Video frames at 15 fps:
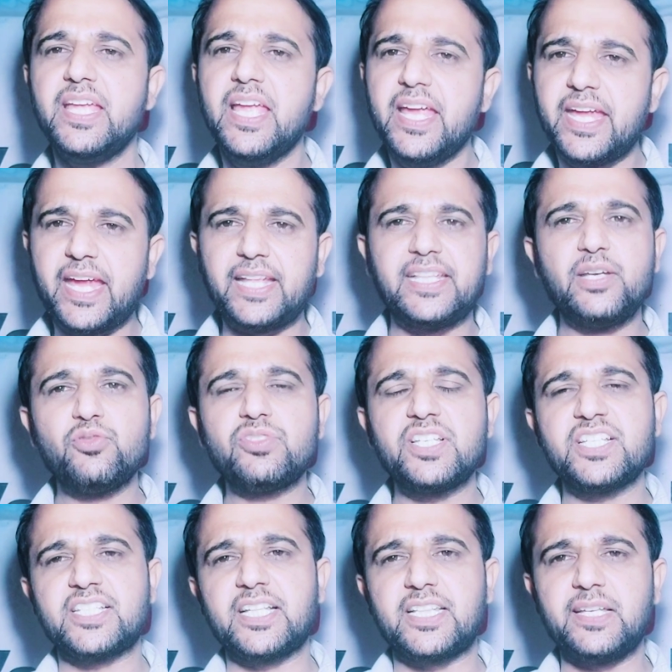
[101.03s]
यदि उस
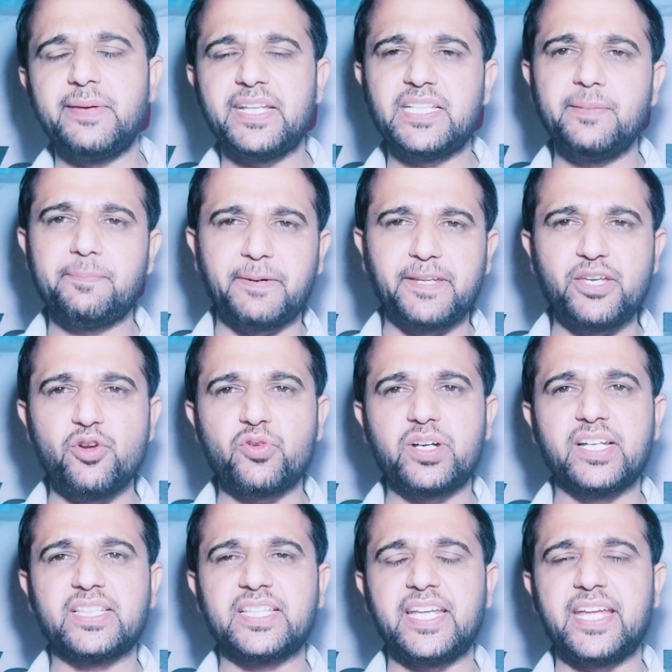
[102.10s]
स्थिति में यदि प्रयोग
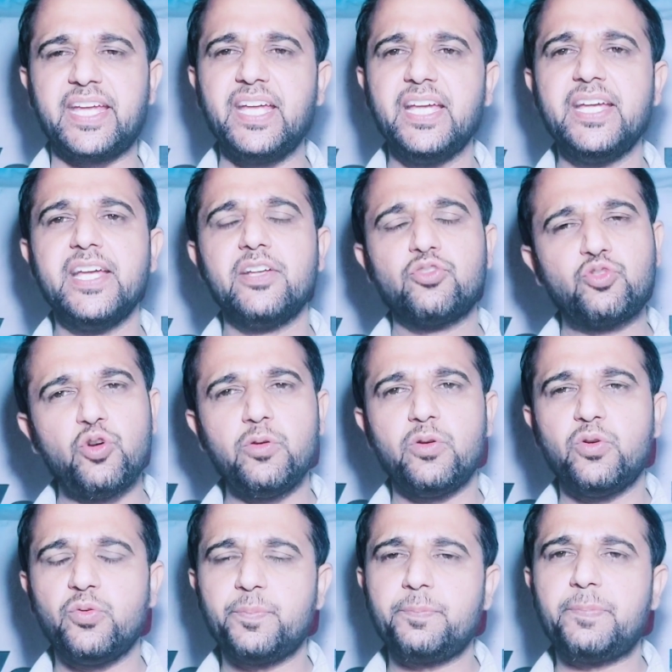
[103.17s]
करते हैं तो
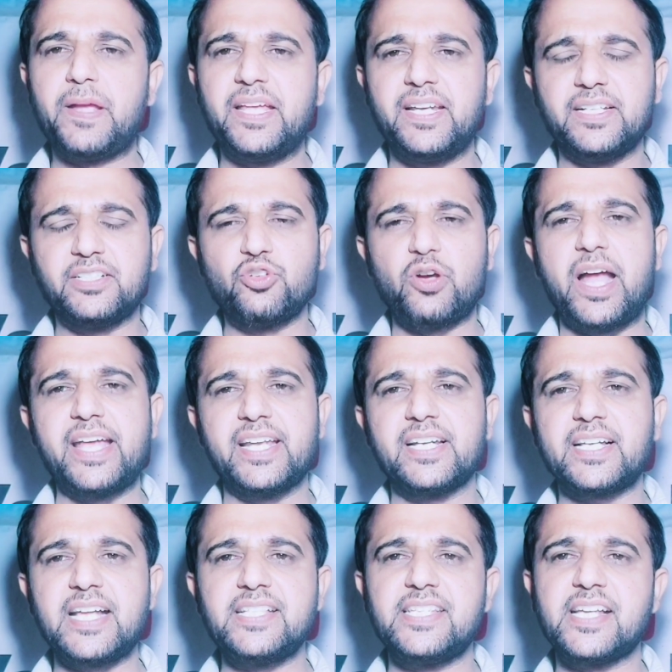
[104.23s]
फिर जो आयरन
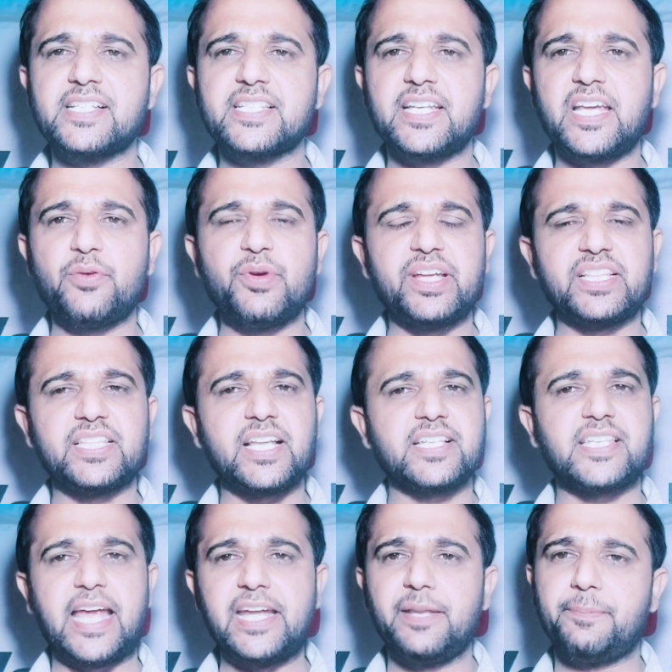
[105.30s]
का इंजेक्शन है वह इतना
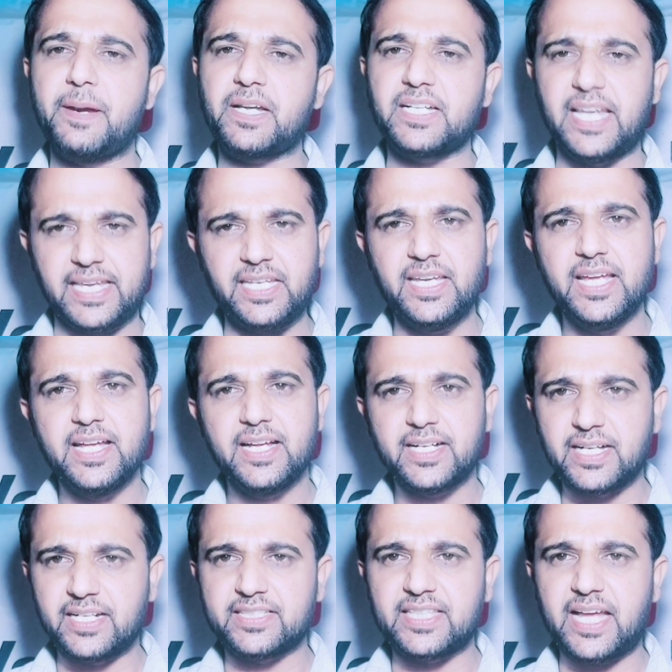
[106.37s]
साइड इफेक्ट नहीं
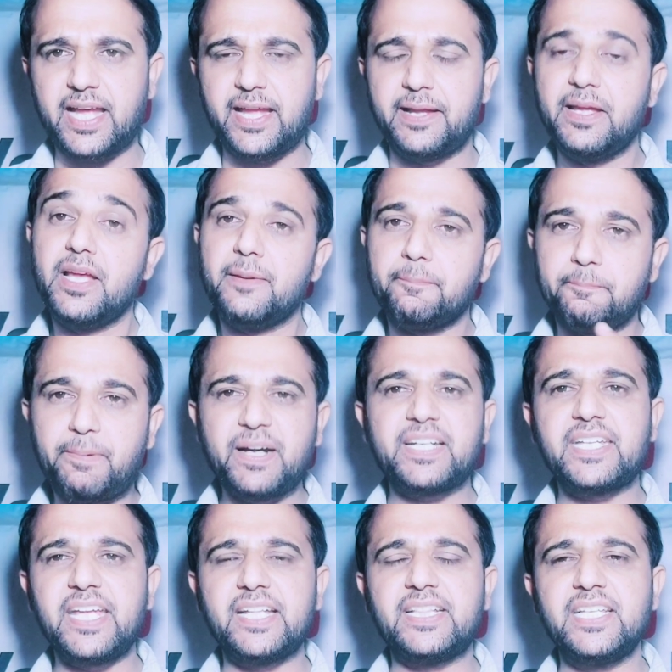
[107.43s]
करता है
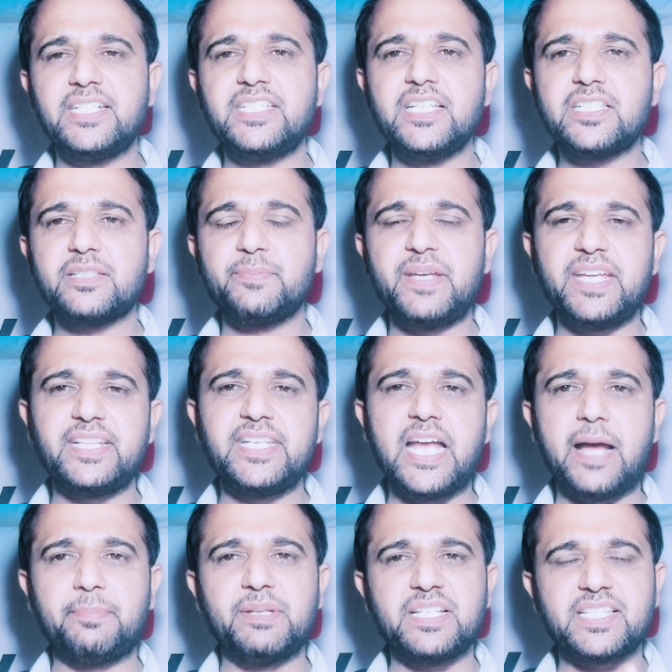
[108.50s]
बट यदि जिसमें यदि
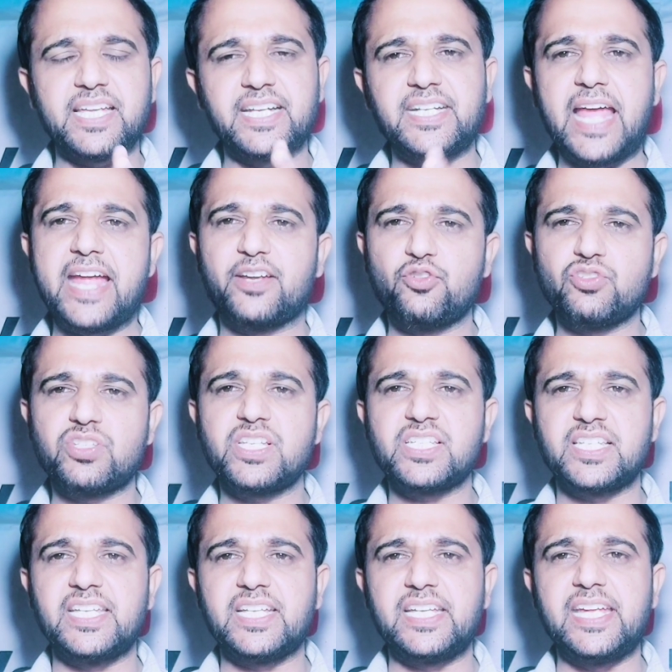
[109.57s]
आपने सही डायग्नोसिस
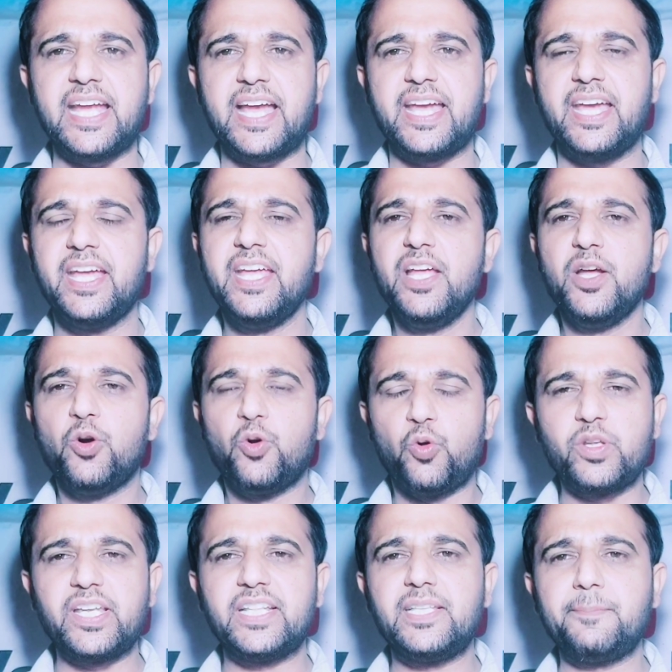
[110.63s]
नहीं किया है
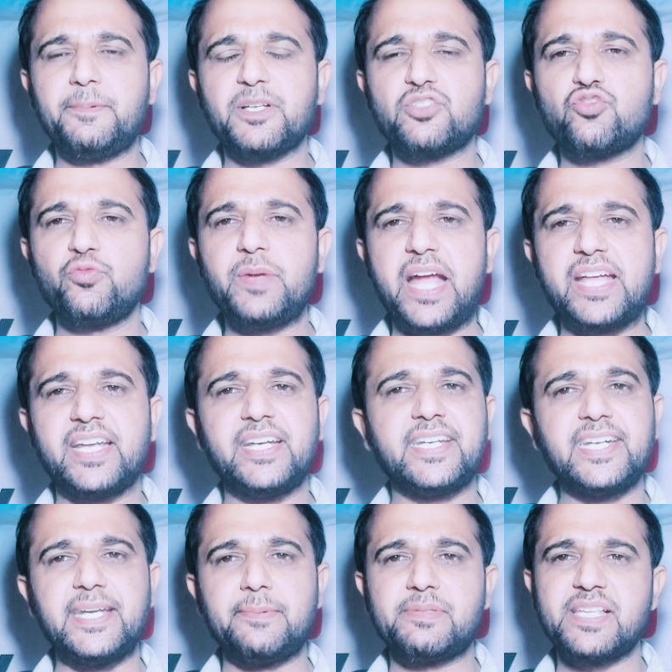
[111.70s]
और यदि पशु में आयरन
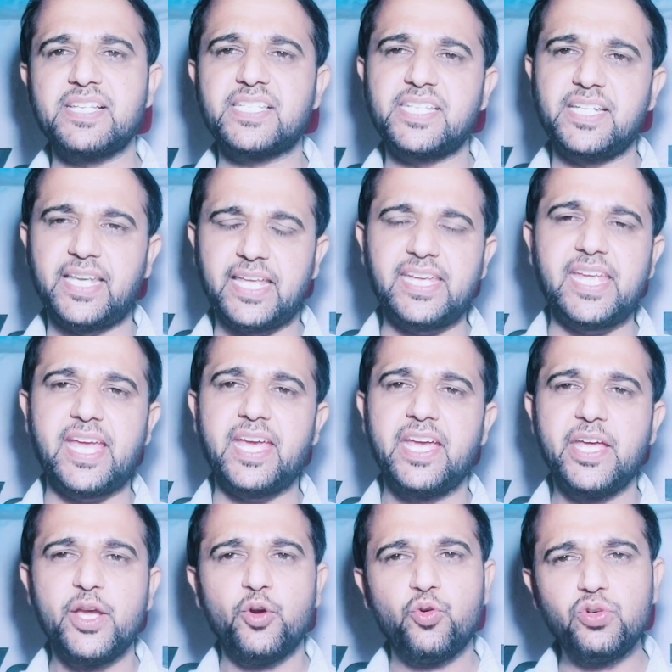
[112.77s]
की डिफिशेंसी नहीं है
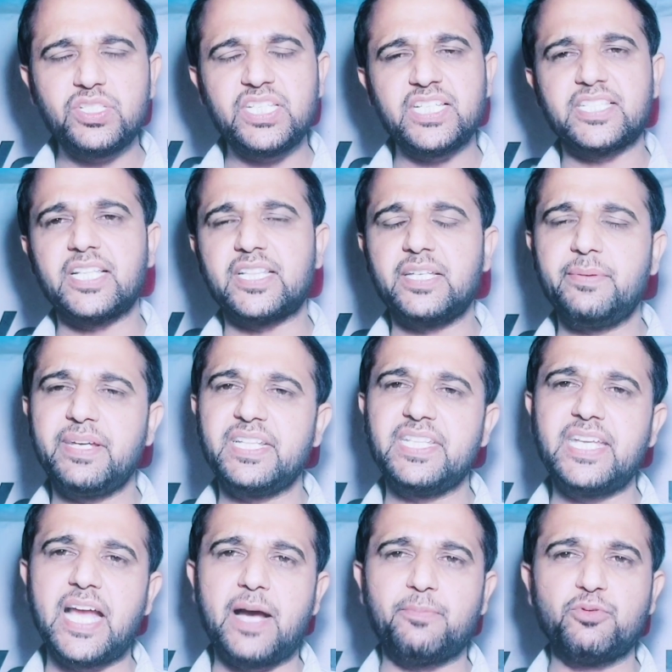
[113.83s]
उस स्थिति में
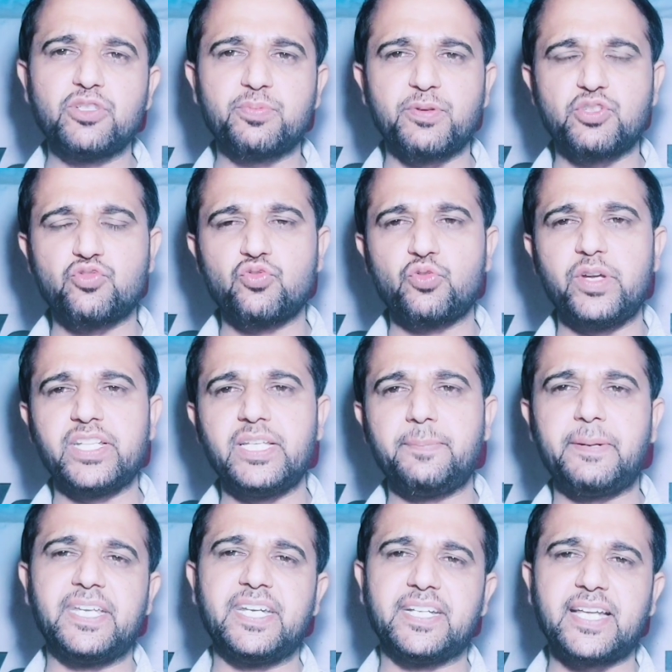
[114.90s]
यदि आप उस पशु को यदि
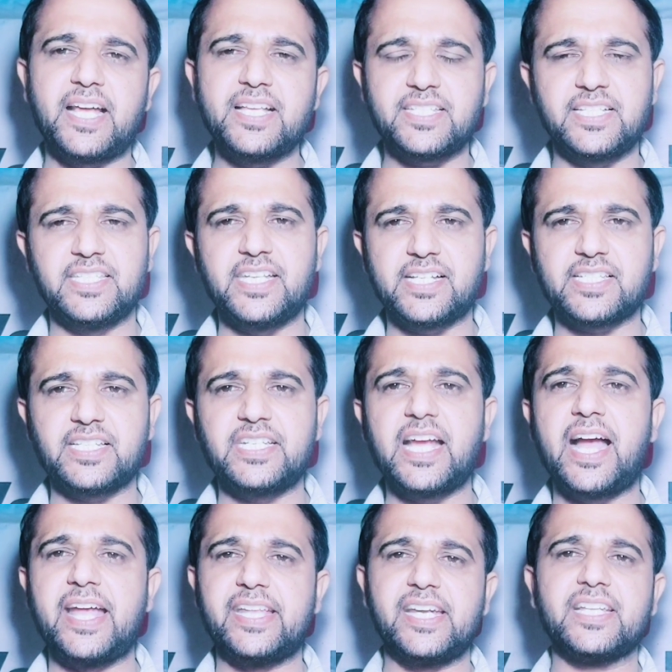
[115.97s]
फेरिटास इंजेक्शन या
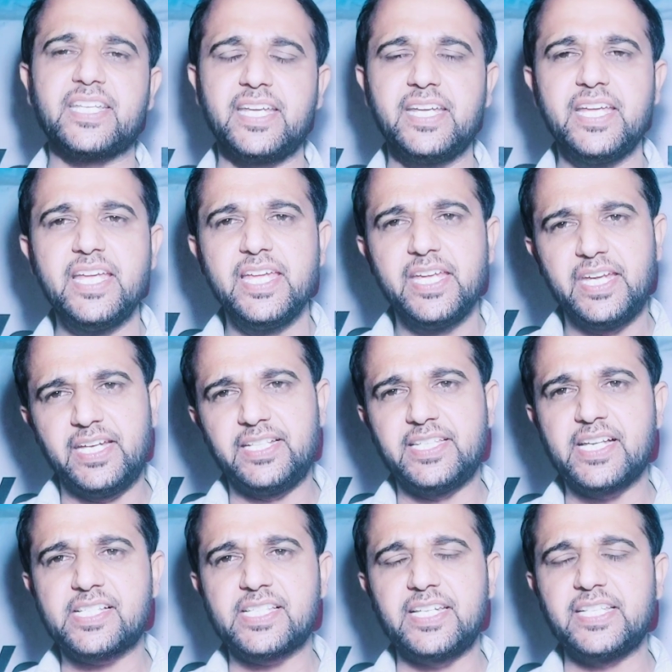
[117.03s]
आयरन के
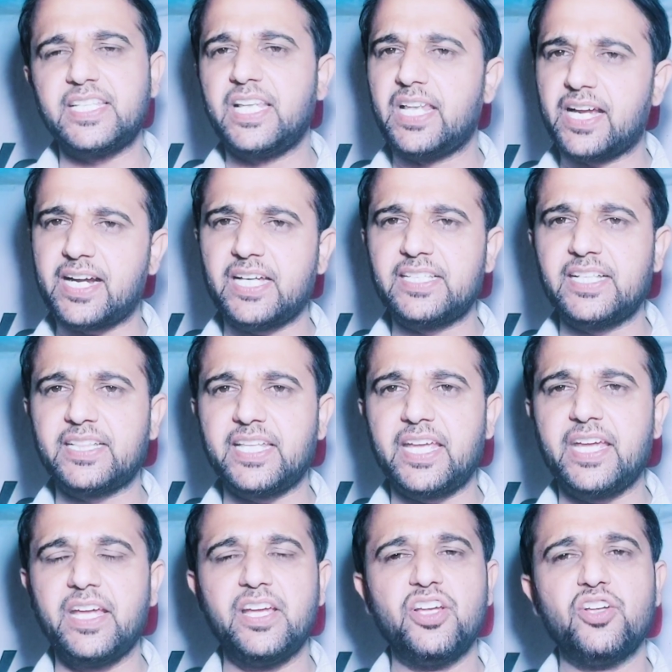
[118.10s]
इंजेक्शन यदि लगा देते
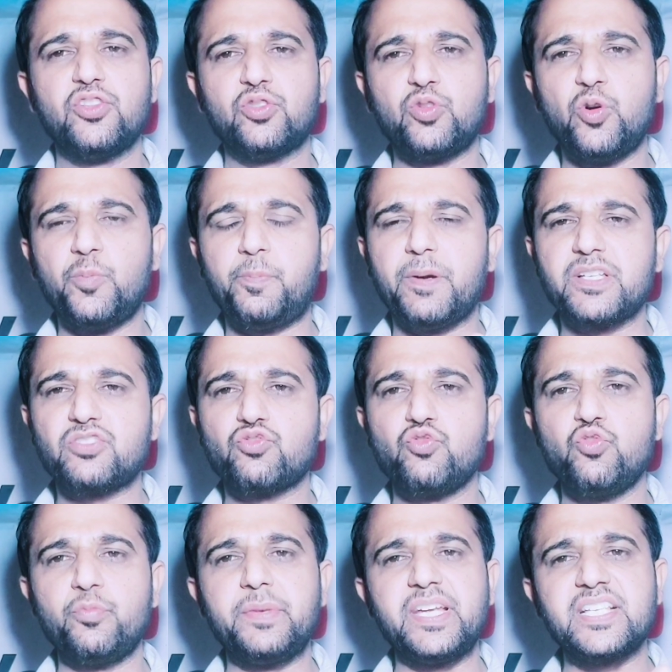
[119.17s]
हैं तो
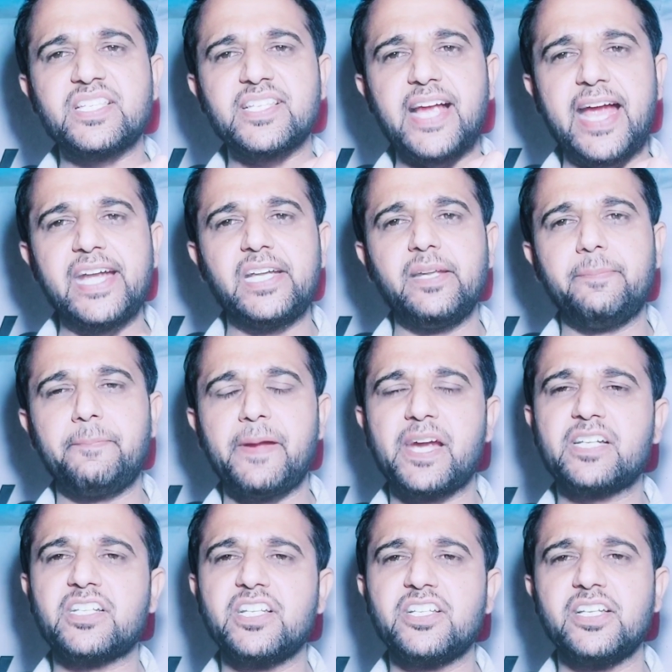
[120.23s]
पशुओं में साइड
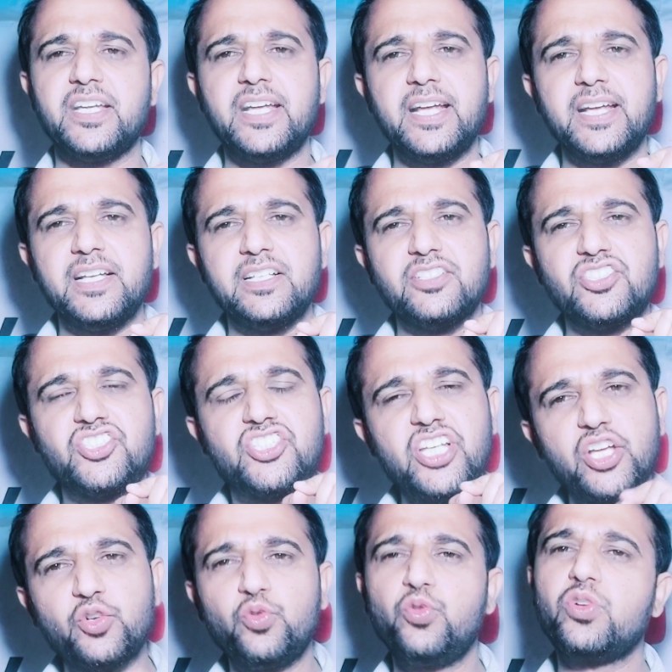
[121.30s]
इफेक्ट ज़रूर